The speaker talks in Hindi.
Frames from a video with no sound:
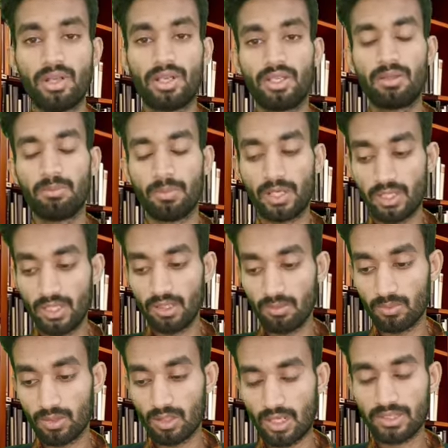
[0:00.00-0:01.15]
नहीं मैंने
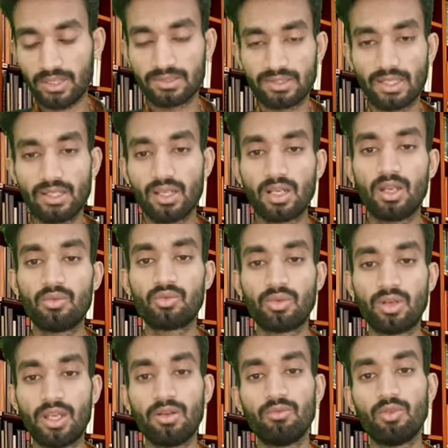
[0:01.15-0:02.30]
आई का नाम
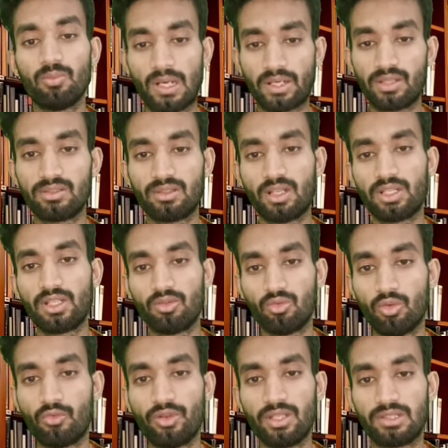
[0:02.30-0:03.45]
सुना है वो पाकिस्तान की
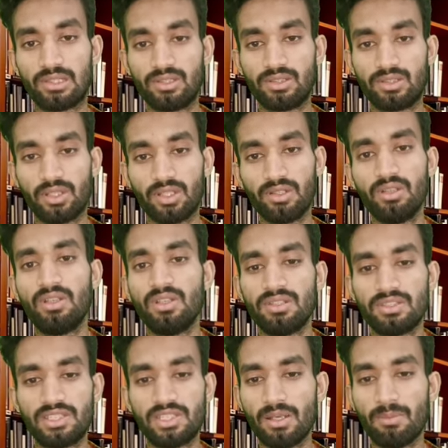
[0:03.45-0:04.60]
खुफिया एजेंसी है
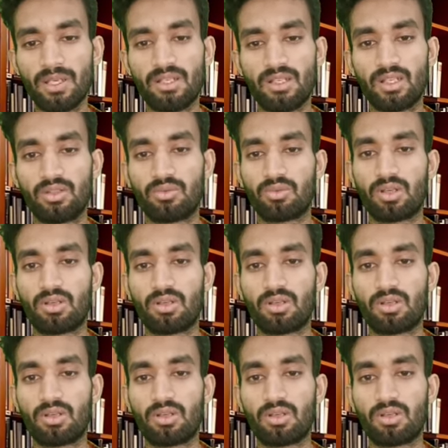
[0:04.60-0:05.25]
सी का नहीं